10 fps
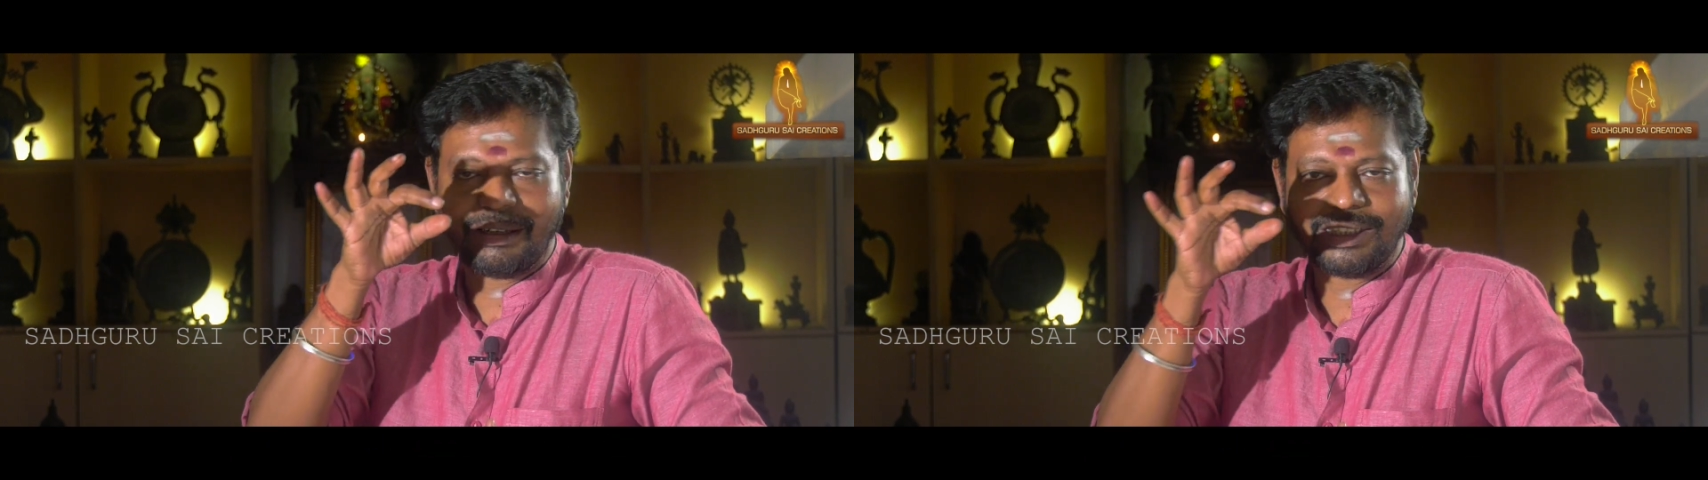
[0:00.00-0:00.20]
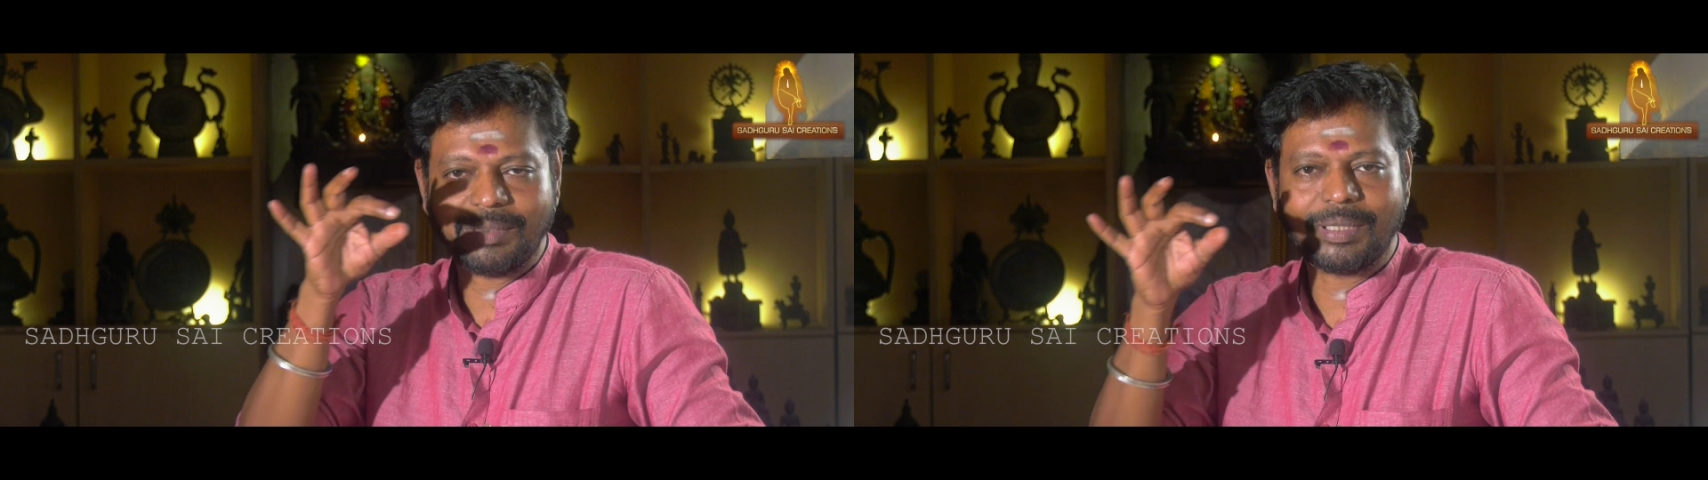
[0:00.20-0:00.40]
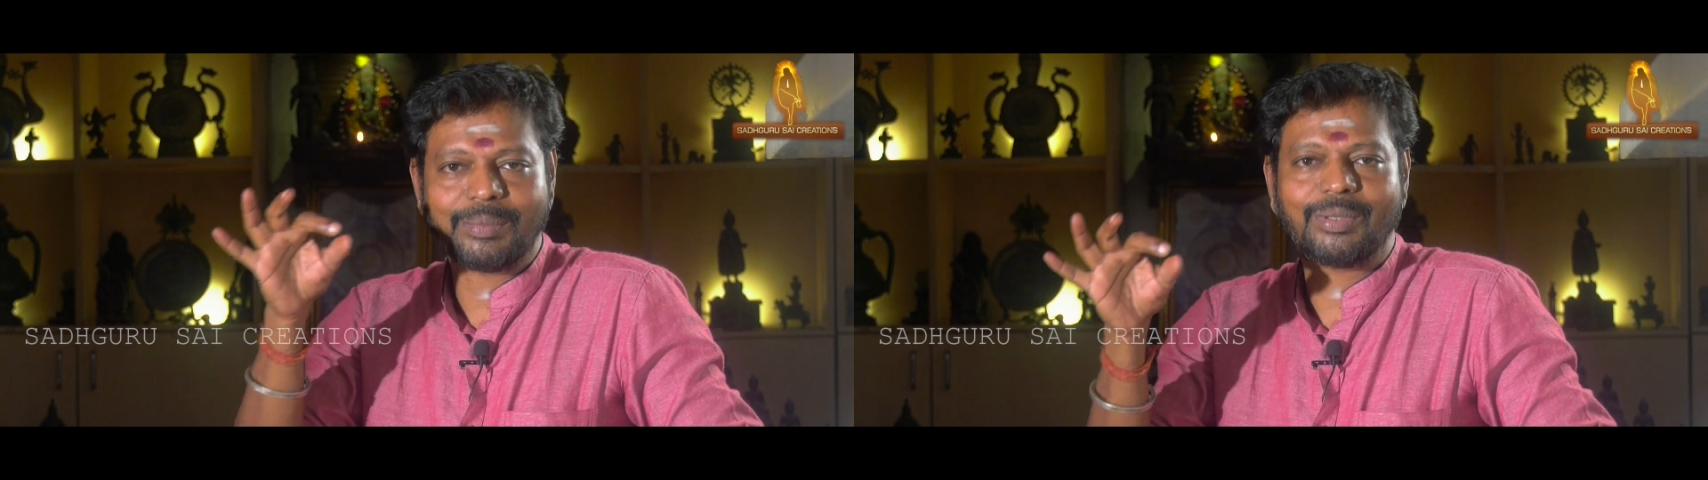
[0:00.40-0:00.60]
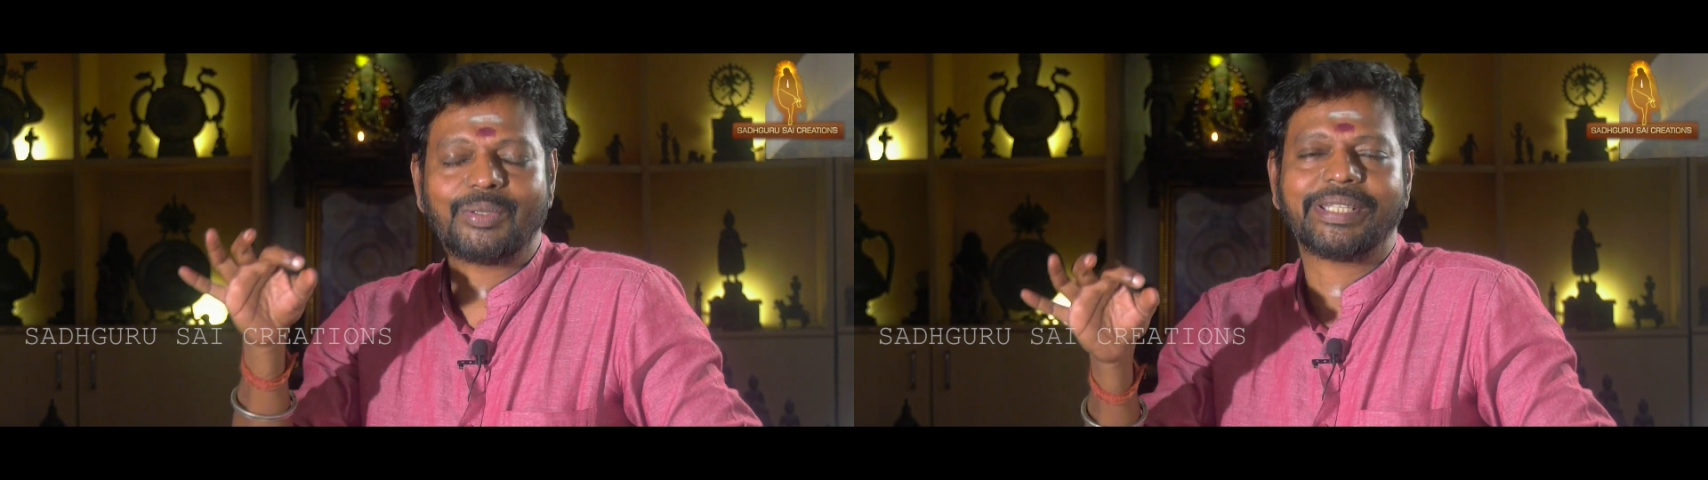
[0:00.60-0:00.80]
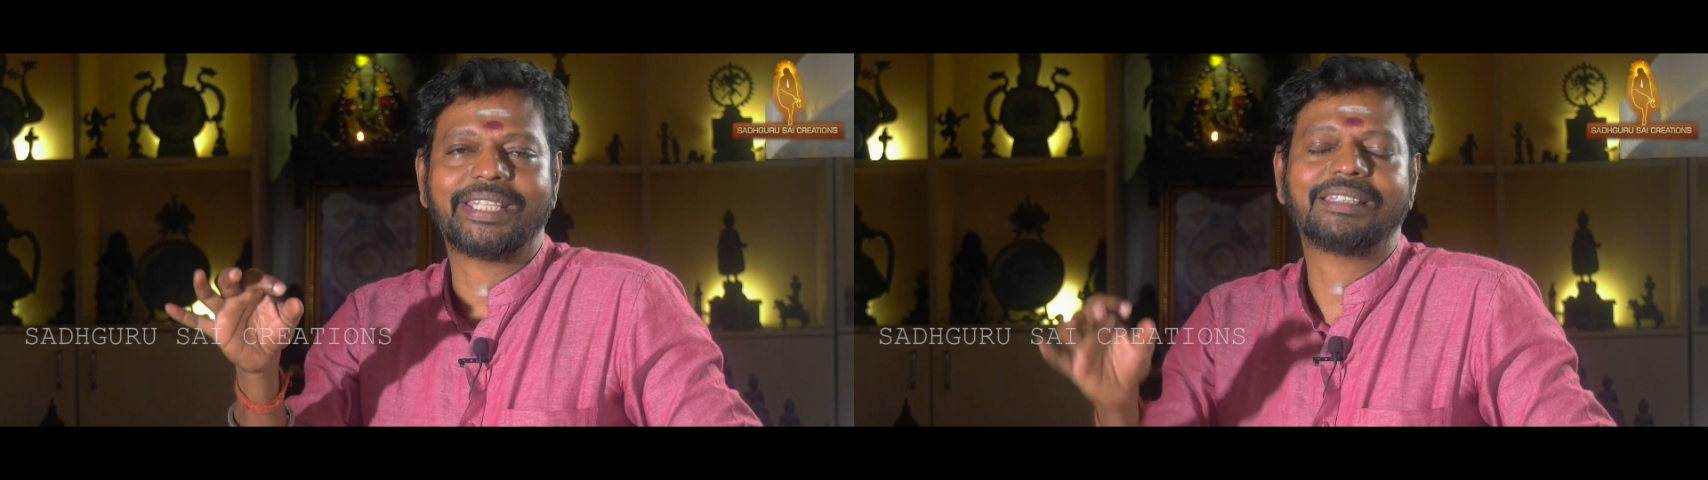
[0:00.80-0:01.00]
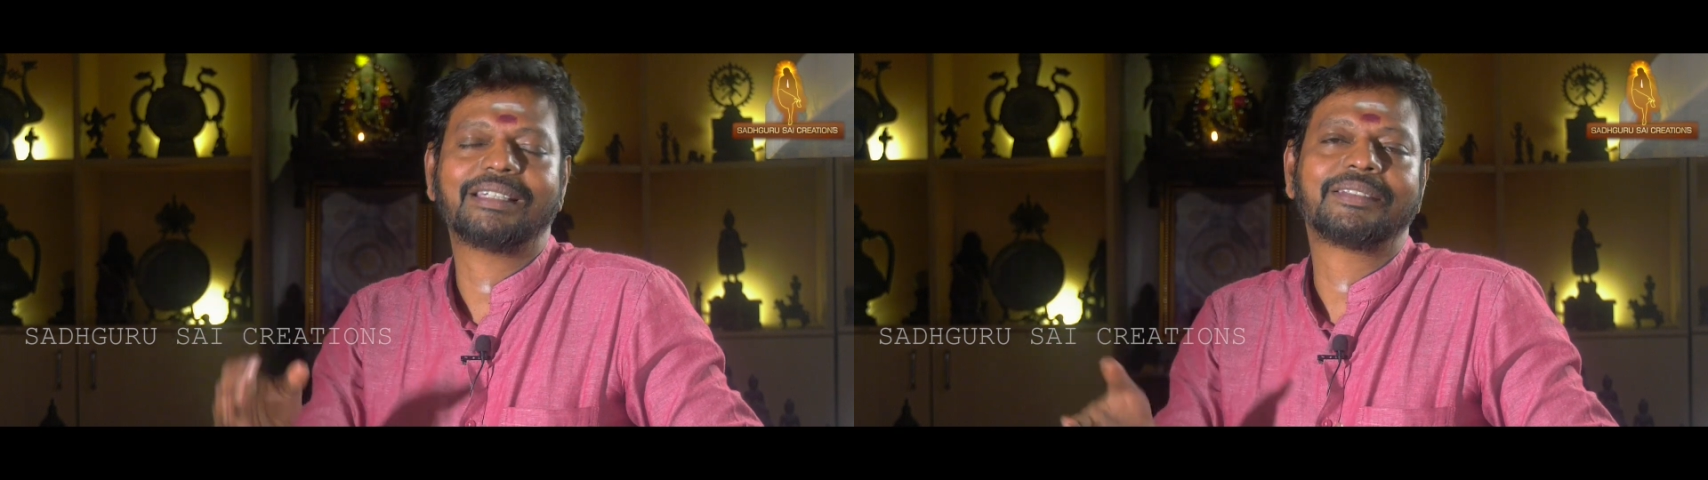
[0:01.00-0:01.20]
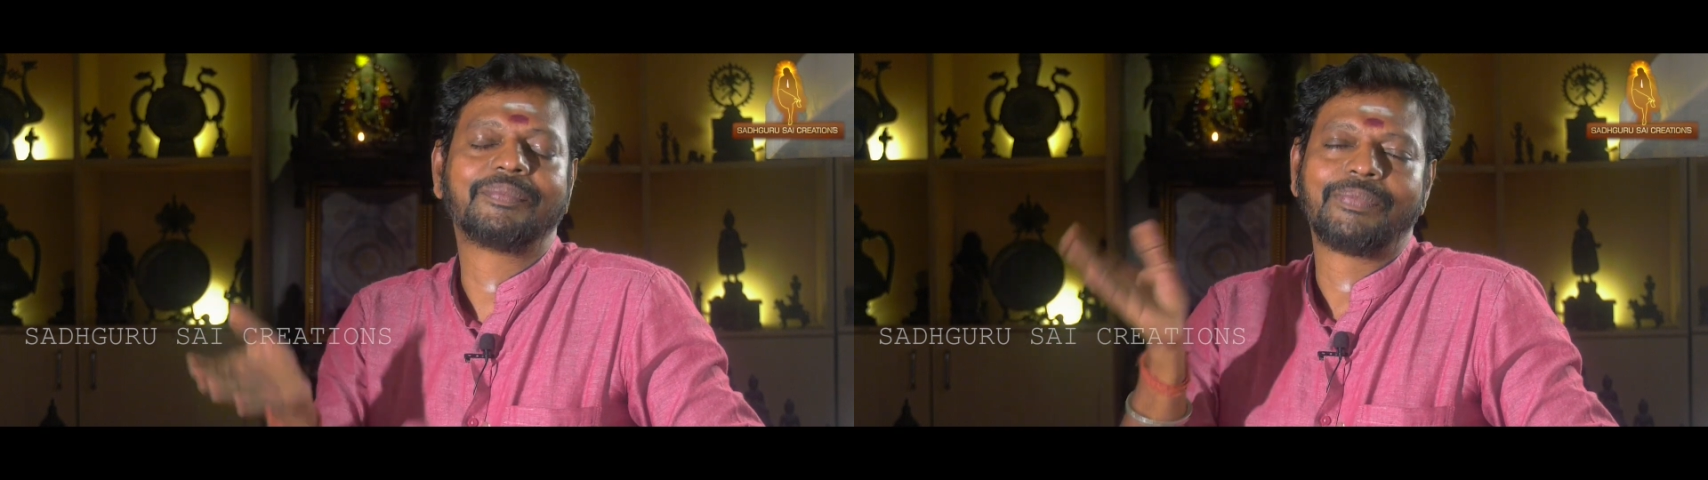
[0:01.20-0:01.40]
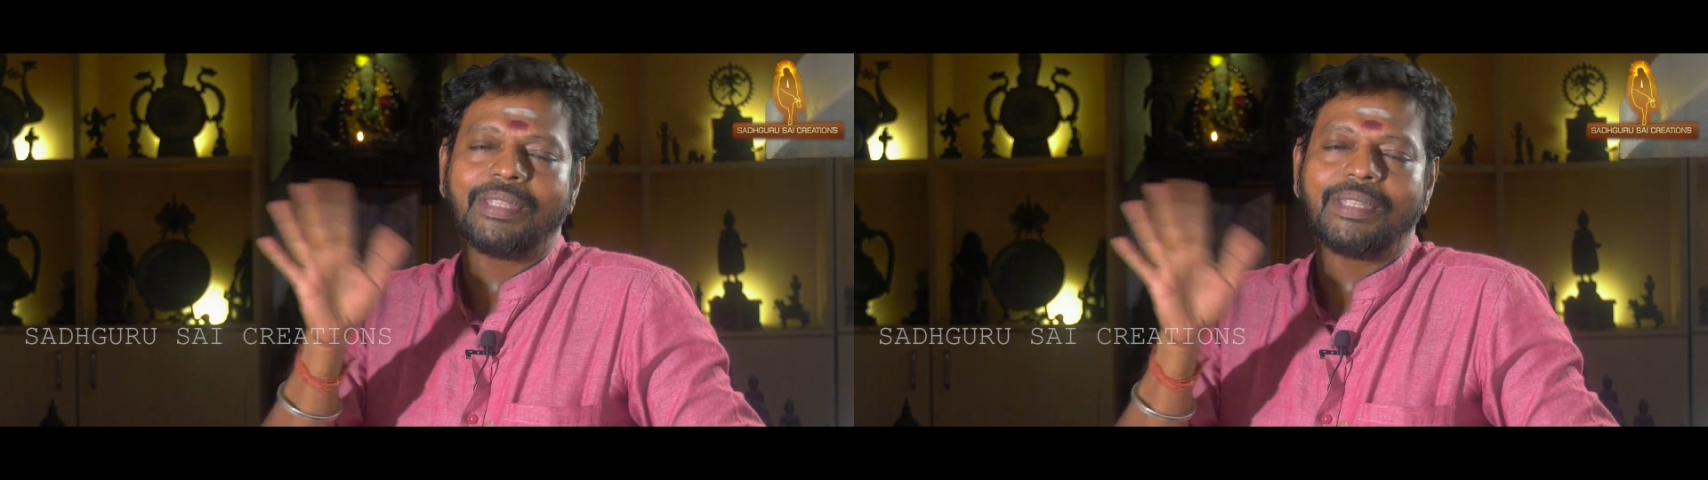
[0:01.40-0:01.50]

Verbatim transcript: ஆதி பிரம்மலோகியை தான்